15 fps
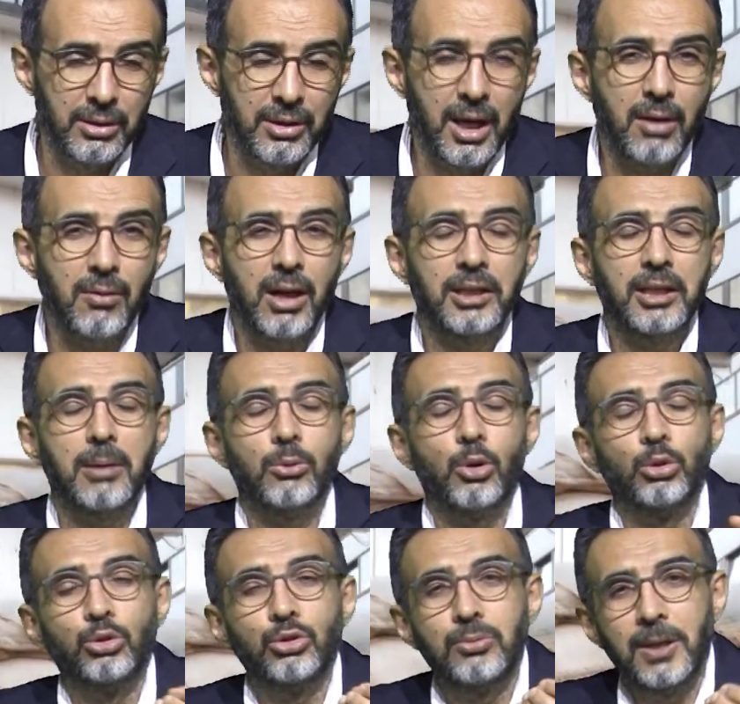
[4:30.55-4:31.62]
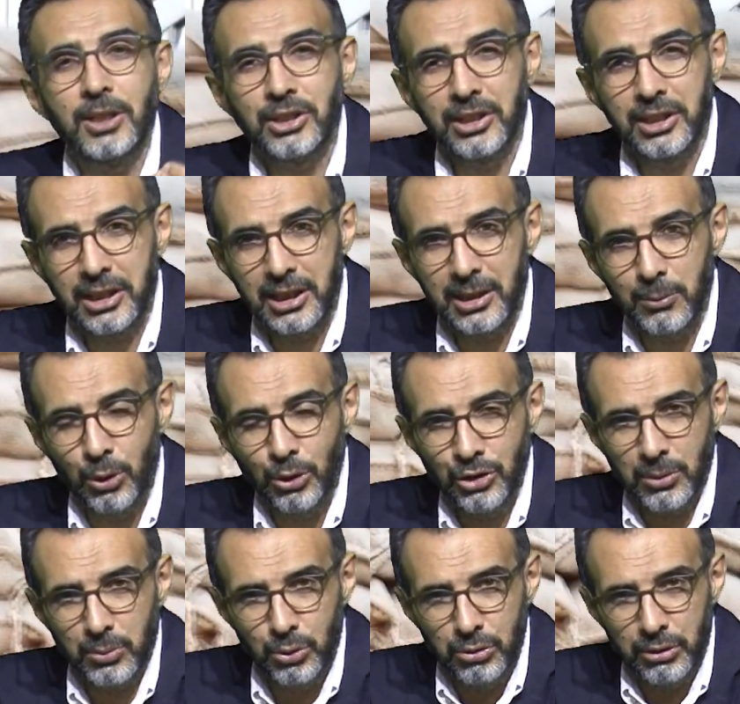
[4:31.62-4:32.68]
Ya adam 35-40 yıl
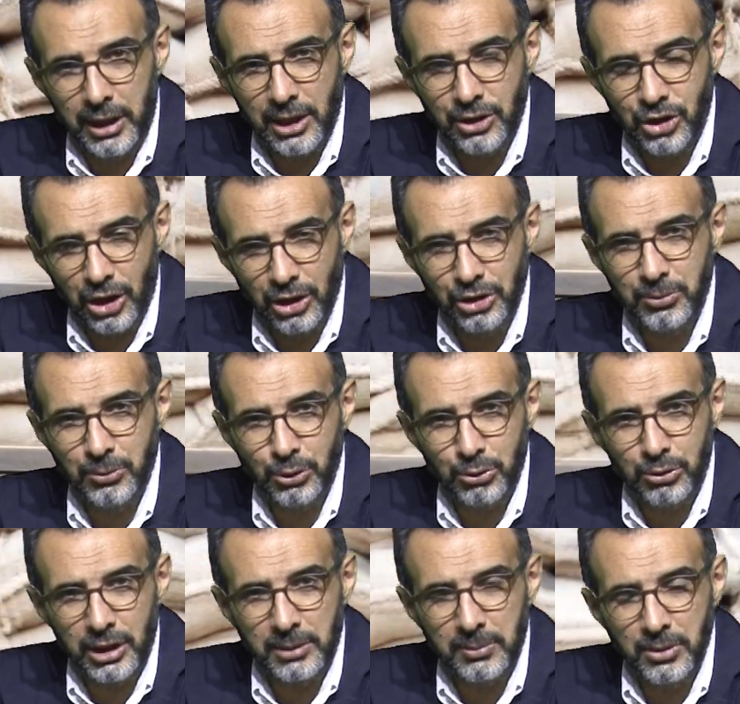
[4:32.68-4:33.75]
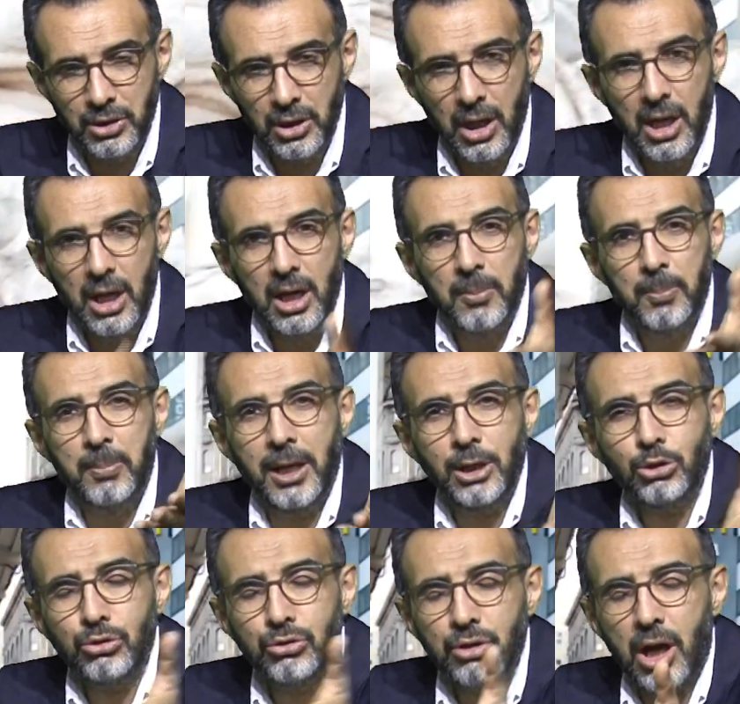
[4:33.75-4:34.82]
boyunca bu ülkeye çalışmış, üretmiş.
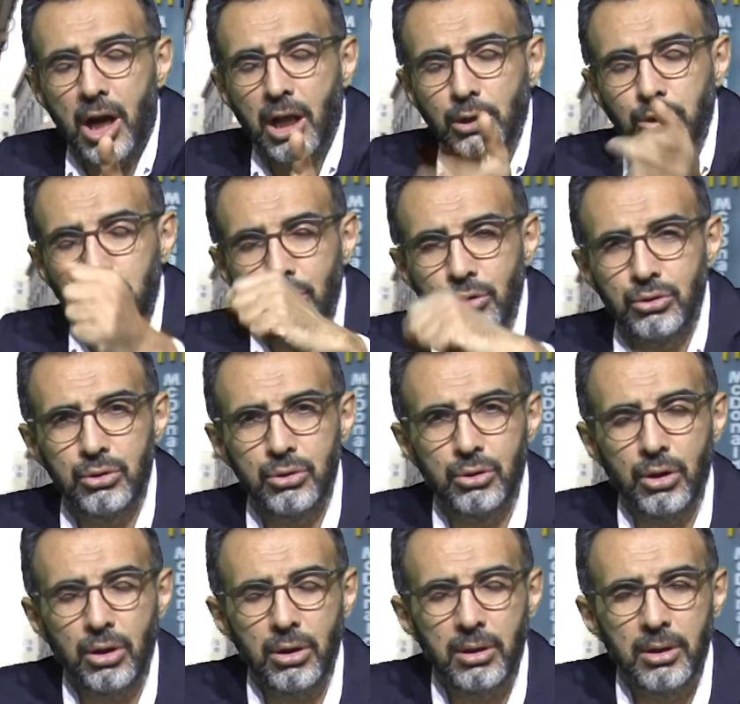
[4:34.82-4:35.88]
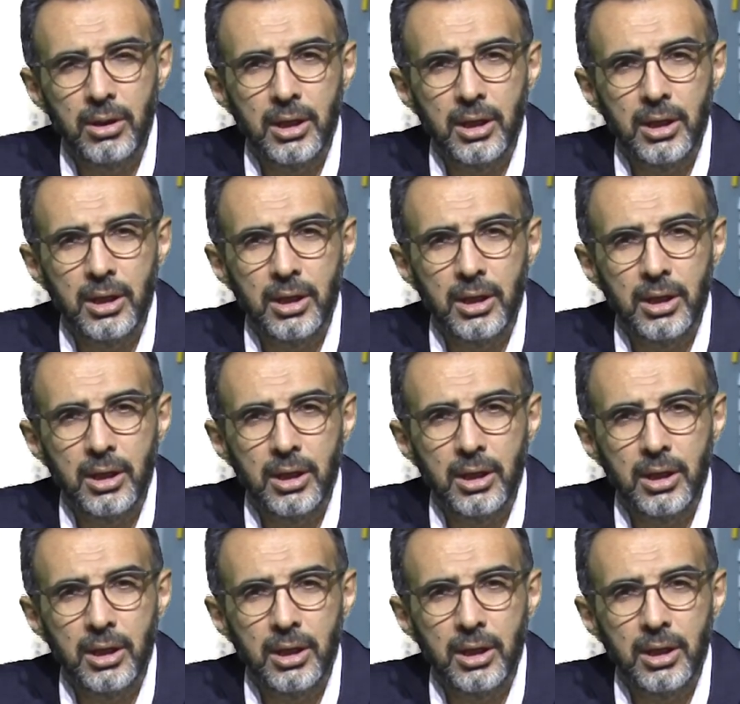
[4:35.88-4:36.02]
500-600 euro